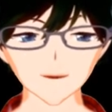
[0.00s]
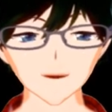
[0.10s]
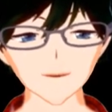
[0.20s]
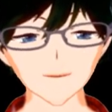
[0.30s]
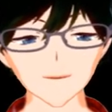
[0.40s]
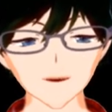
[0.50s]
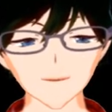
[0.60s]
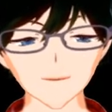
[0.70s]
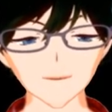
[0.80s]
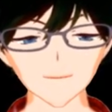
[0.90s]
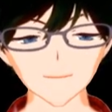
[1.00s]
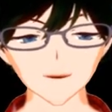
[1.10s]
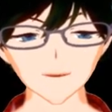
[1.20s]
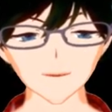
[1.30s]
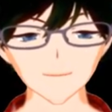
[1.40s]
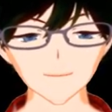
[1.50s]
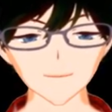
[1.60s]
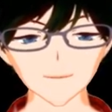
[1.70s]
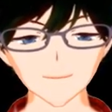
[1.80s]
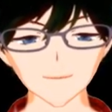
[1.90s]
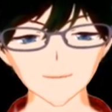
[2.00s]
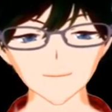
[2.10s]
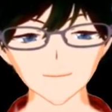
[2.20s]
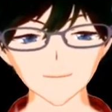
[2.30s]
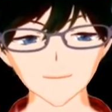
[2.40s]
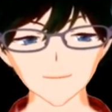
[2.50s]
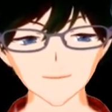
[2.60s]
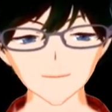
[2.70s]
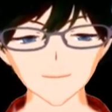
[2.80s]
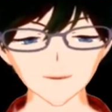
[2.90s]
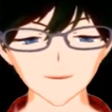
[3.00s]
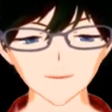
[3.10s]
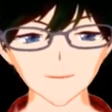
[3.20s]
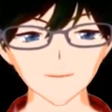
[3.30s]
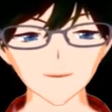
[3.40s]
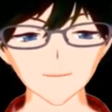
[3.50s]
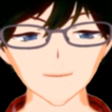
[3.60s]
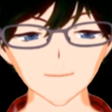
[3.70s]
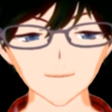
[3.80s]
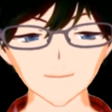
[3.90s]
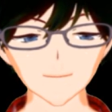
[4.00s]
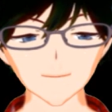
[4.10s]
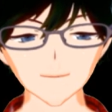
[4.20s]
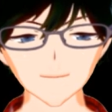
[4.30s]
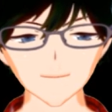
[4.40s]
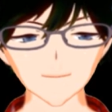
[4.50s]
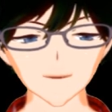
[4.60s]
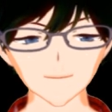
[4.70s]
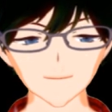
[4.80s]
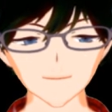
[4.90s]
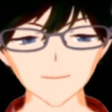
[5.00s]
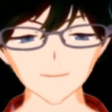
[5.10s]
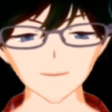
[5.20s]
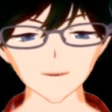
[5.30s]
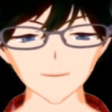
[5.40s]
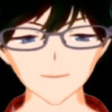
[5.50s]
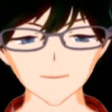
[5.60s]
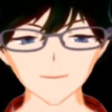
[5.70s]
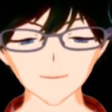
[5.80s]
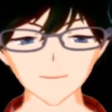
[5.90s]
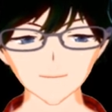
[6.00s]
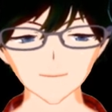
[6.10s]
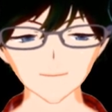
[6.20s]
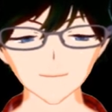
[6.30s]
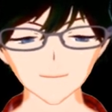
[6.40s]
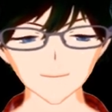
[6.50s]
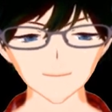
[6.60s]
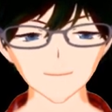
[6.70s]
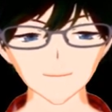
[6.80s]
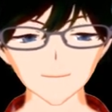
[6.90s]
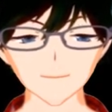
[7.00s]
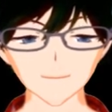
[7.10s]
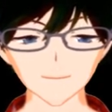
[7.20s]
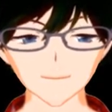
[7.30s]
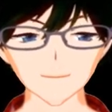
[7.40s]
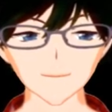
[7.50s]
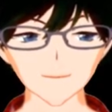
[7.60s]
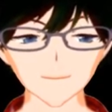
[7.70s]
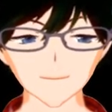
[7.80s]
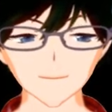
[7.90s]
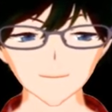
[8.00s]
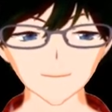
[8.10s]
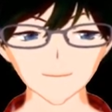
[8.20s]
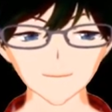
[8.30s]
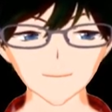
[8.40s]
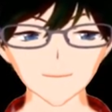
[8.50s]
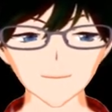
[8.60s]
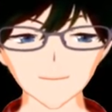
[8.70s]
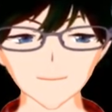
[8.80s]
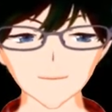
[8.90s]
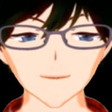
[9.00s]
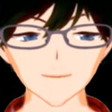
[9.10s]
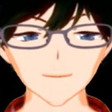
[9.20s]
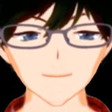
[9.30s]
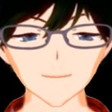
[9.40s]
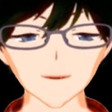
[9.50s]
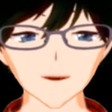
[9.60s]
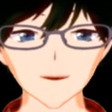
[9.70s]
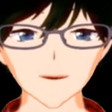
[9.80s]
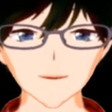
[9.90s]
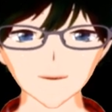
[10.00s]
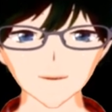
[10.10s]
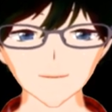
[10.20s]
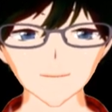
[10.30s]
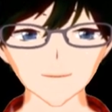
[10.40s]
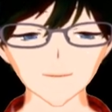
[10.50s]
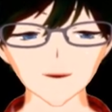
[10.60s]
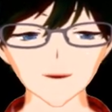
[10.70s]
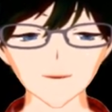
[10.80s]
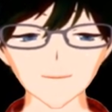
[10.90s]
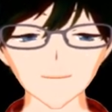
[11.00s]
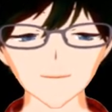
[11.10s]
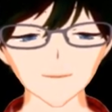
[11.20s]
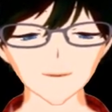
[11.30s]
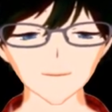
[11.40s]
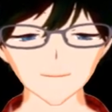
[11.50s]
攻撃される前、敵がすでに封印状態の場合、100%の確率で2ターンの間当該敵を撃砕させ、物理防御力と砲術防御力を80%減少させるということで、